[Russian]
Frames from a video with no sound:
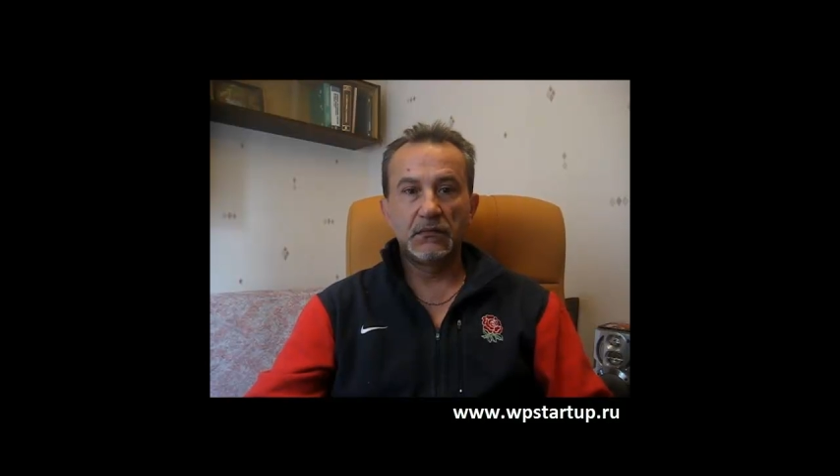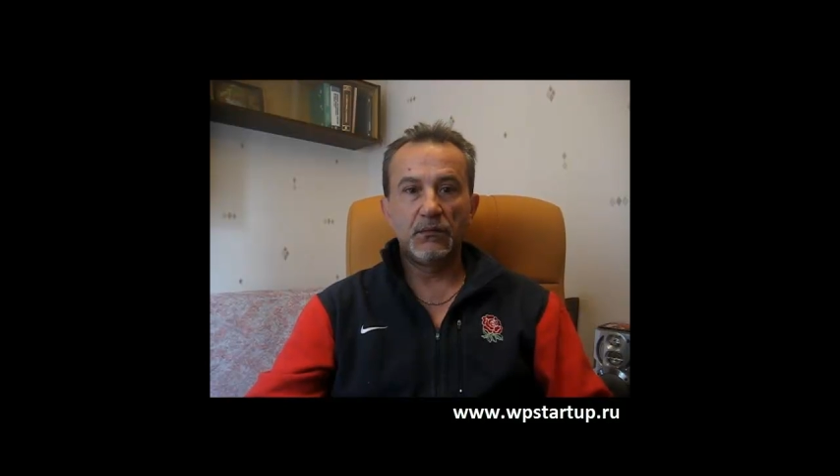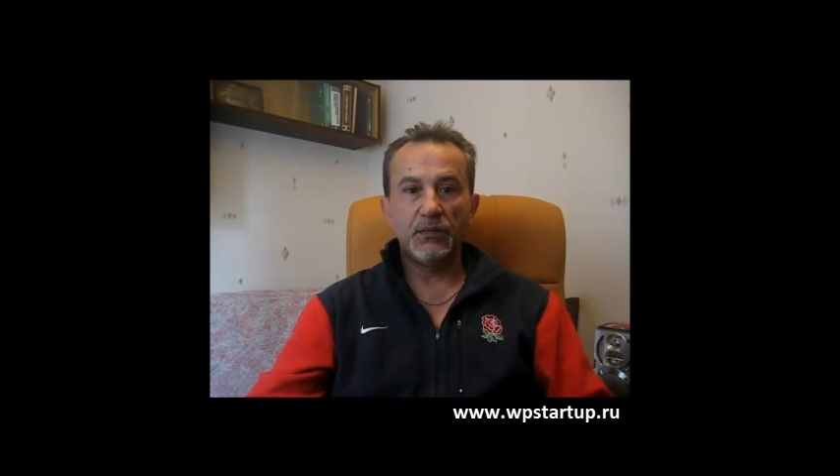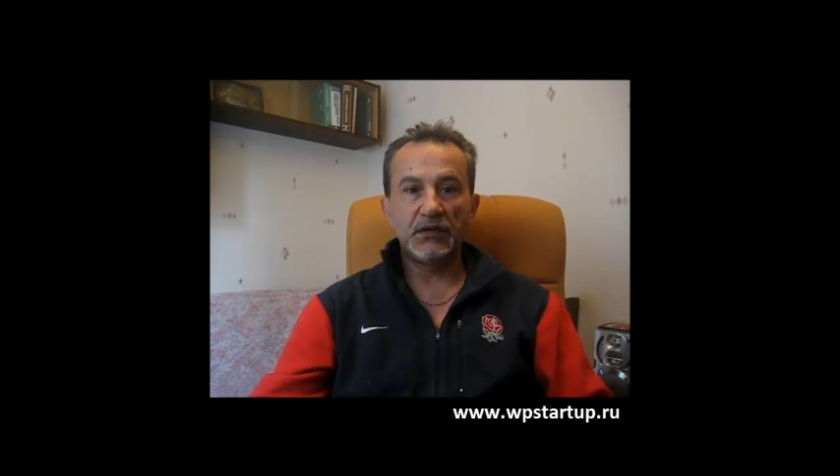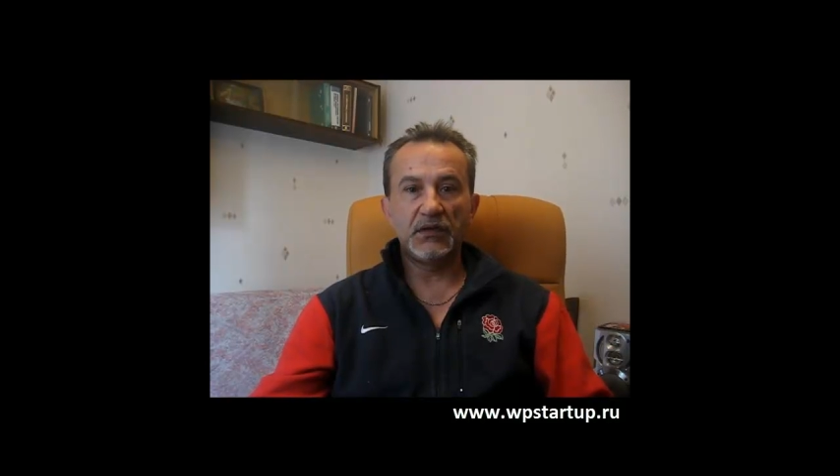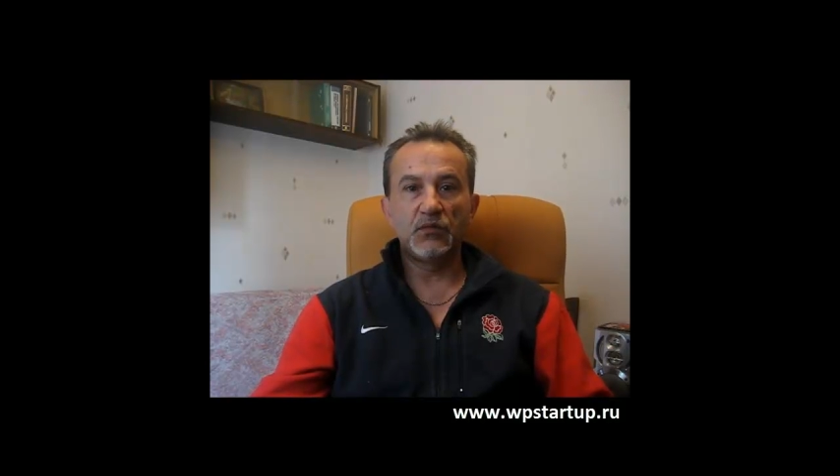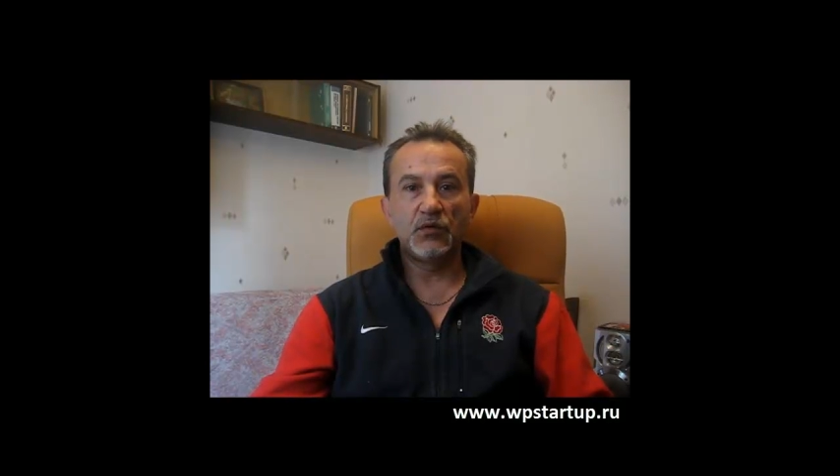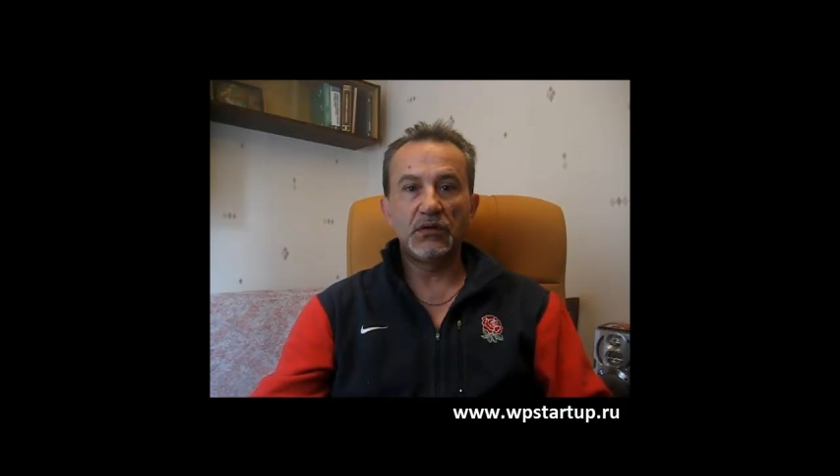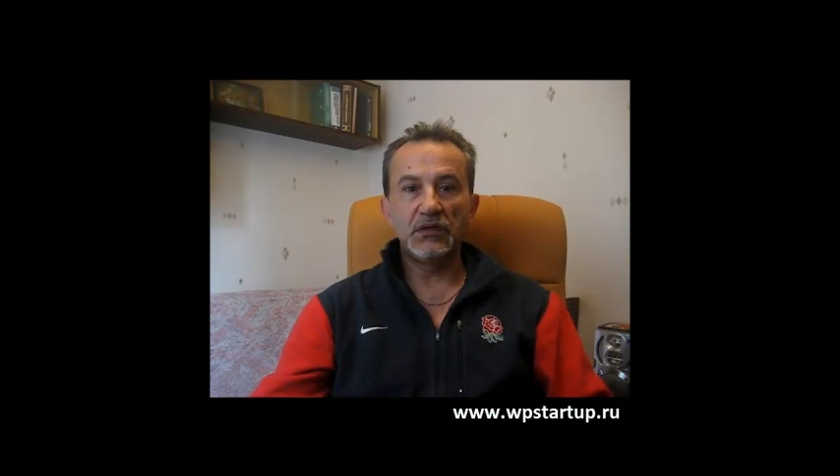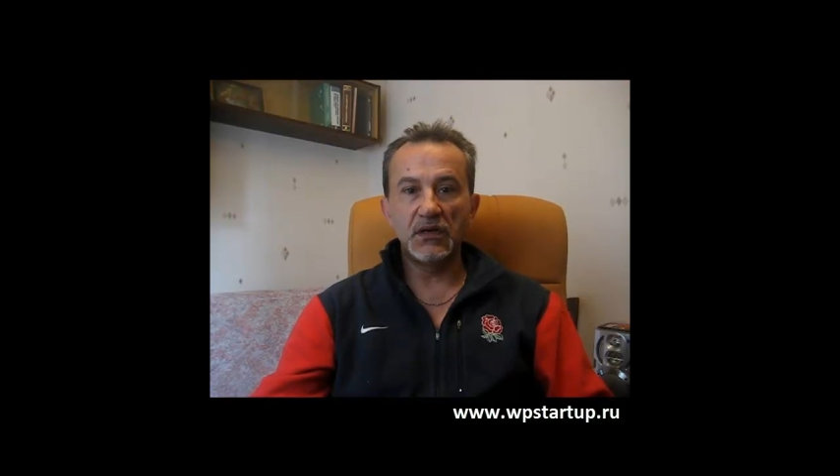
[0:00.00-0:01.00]

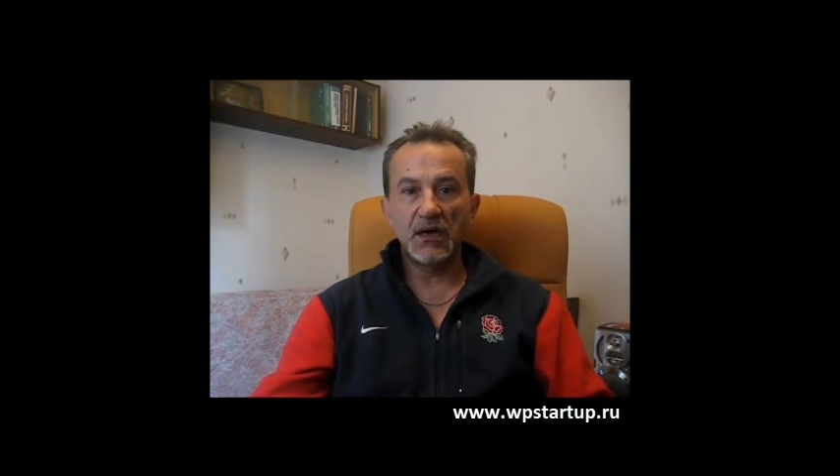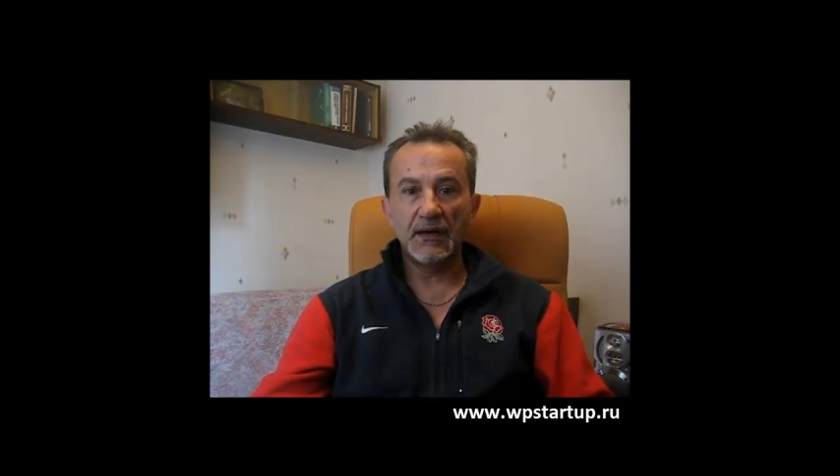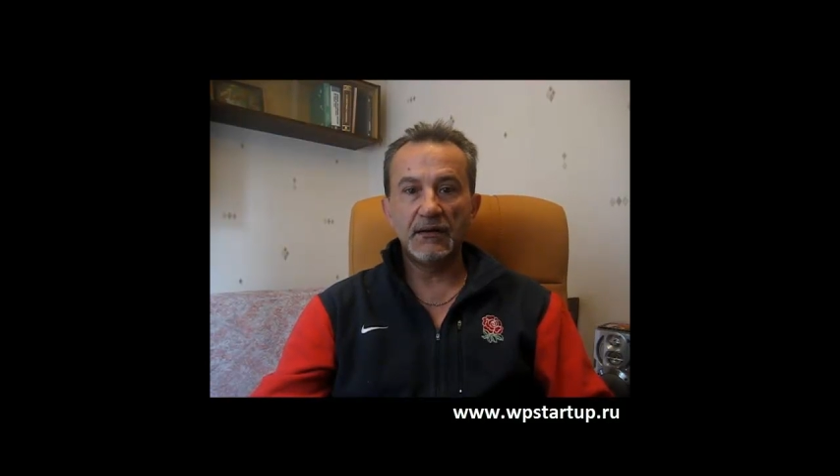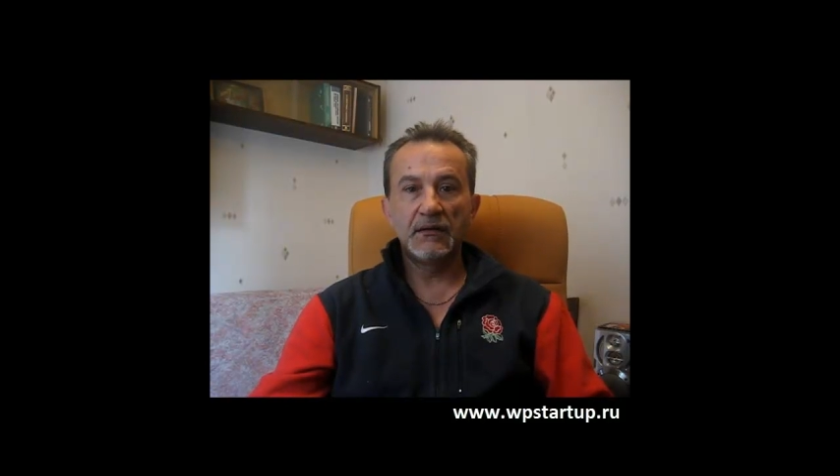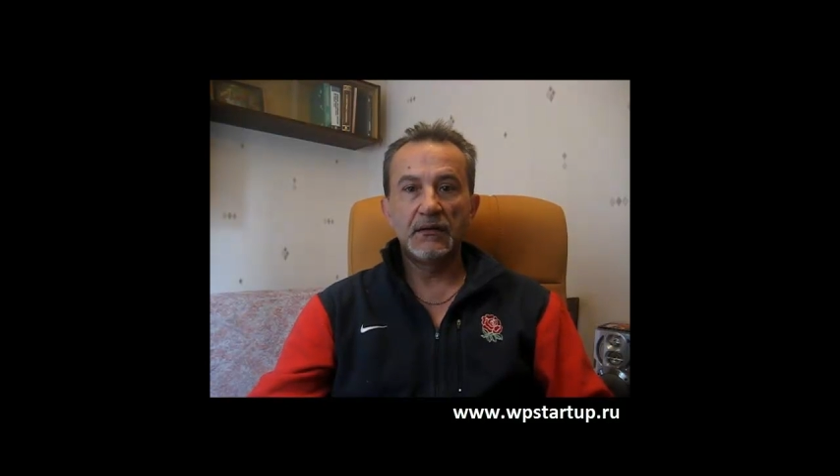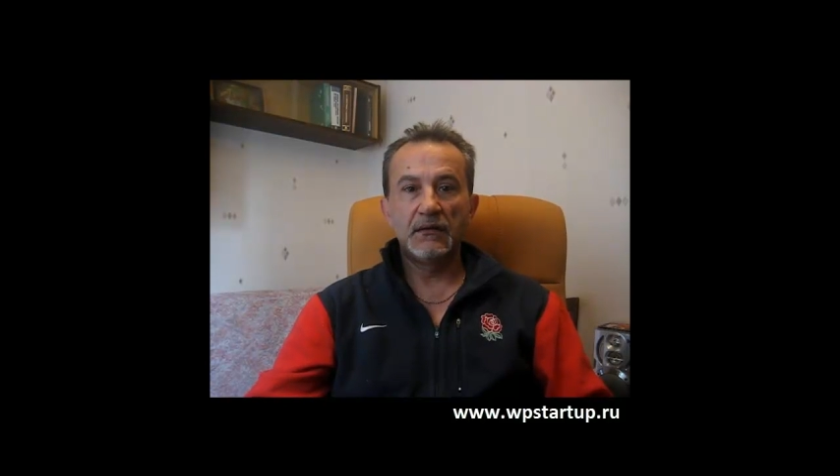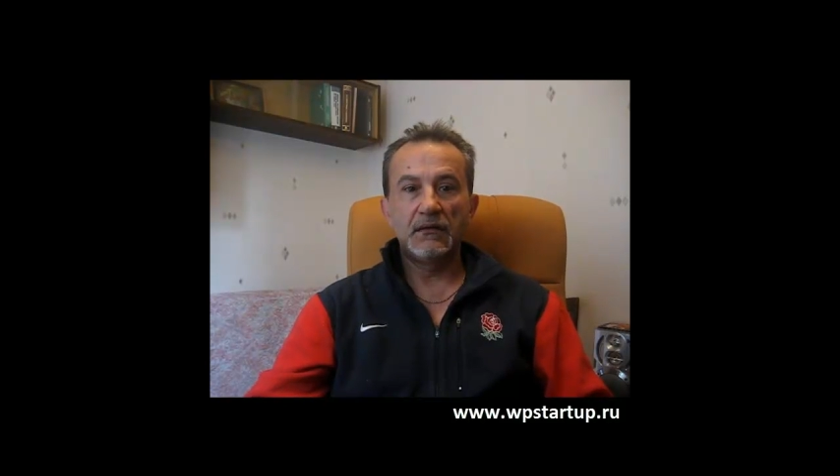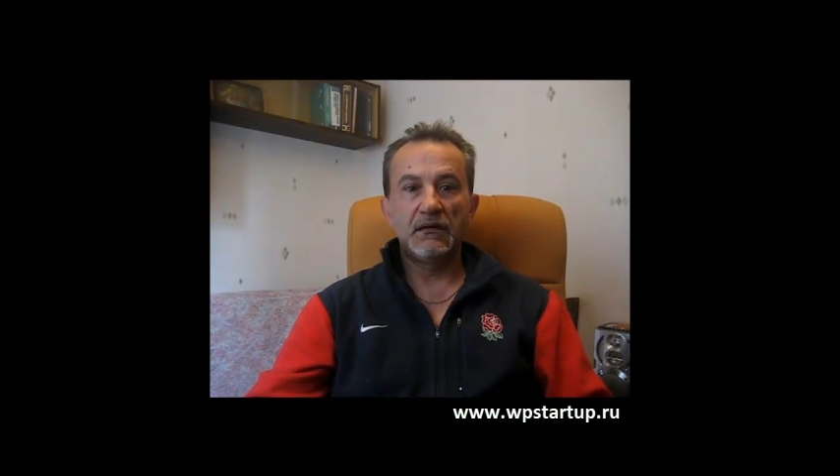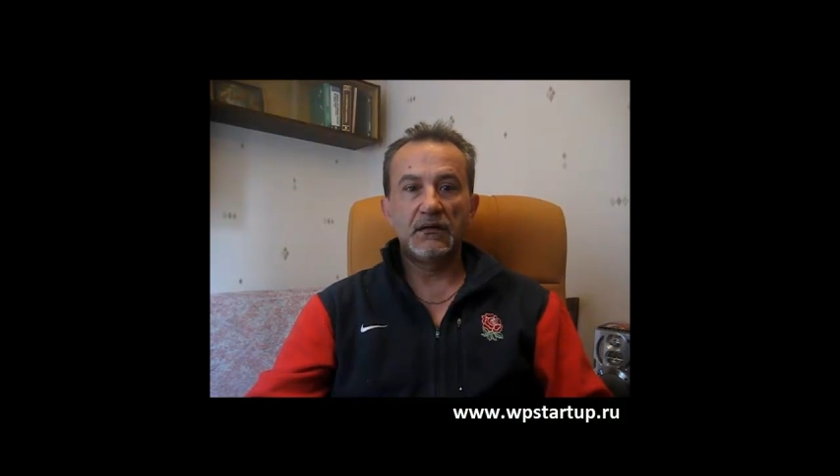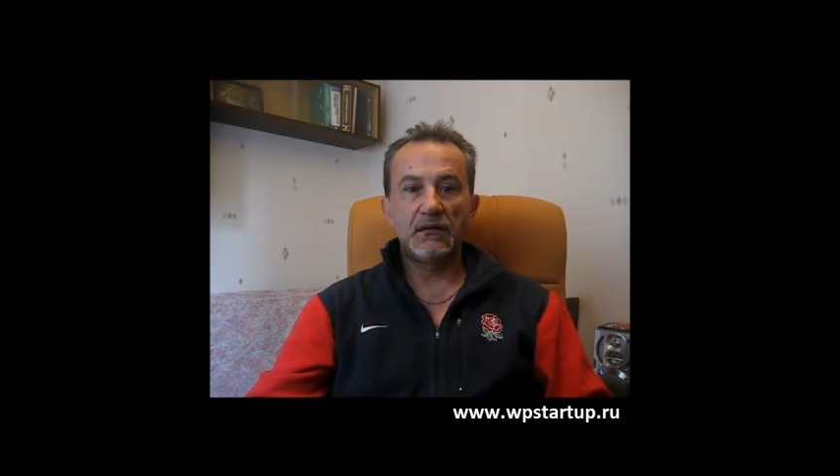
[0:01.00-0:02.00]
Поэтому я
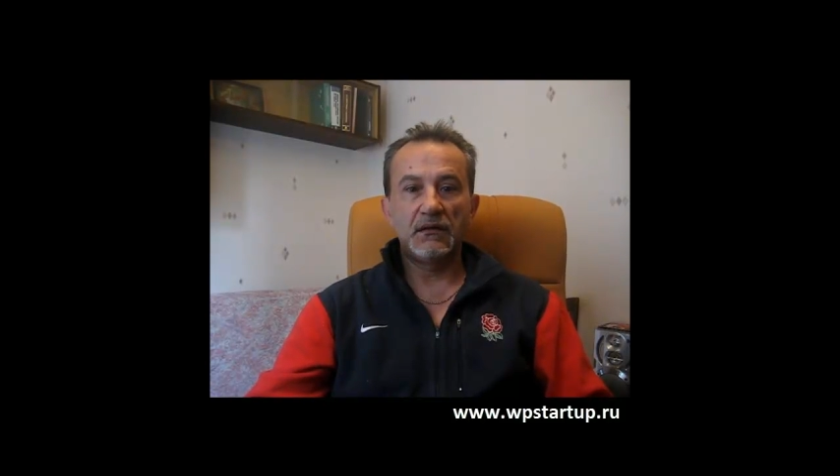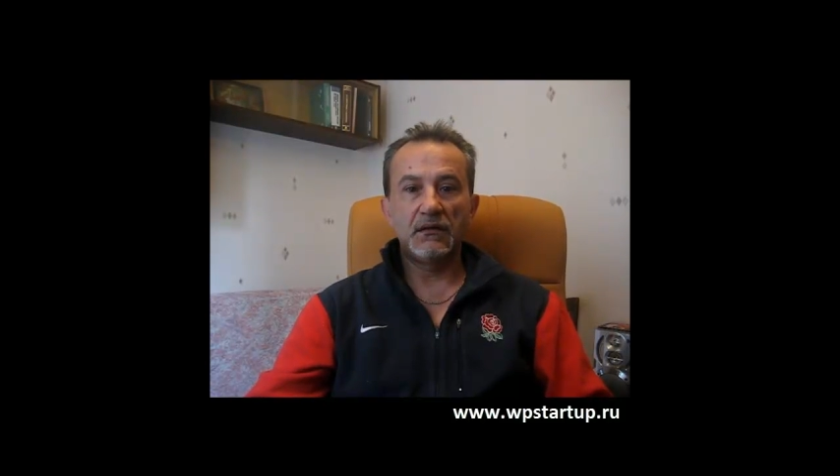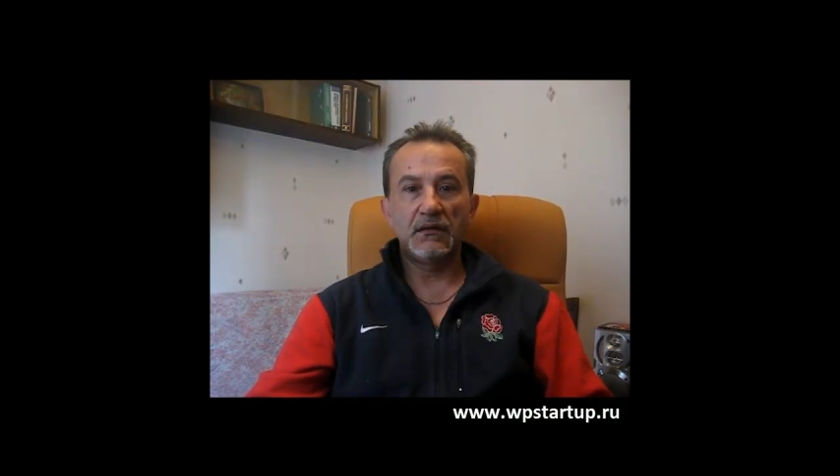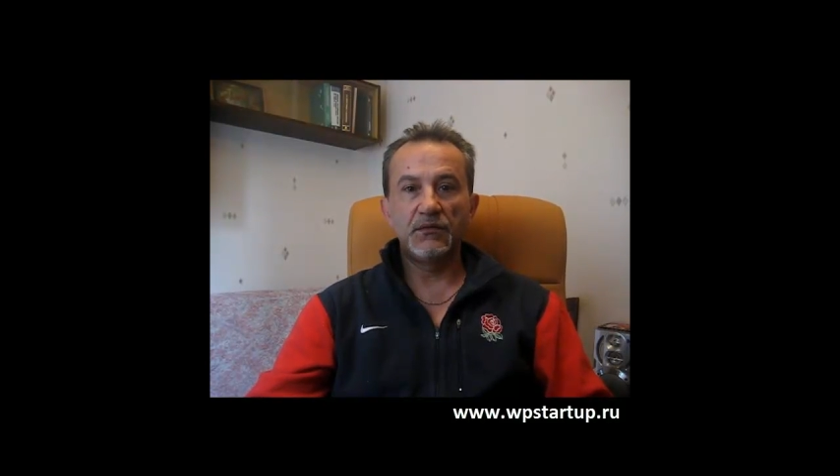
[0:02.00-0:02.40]
э,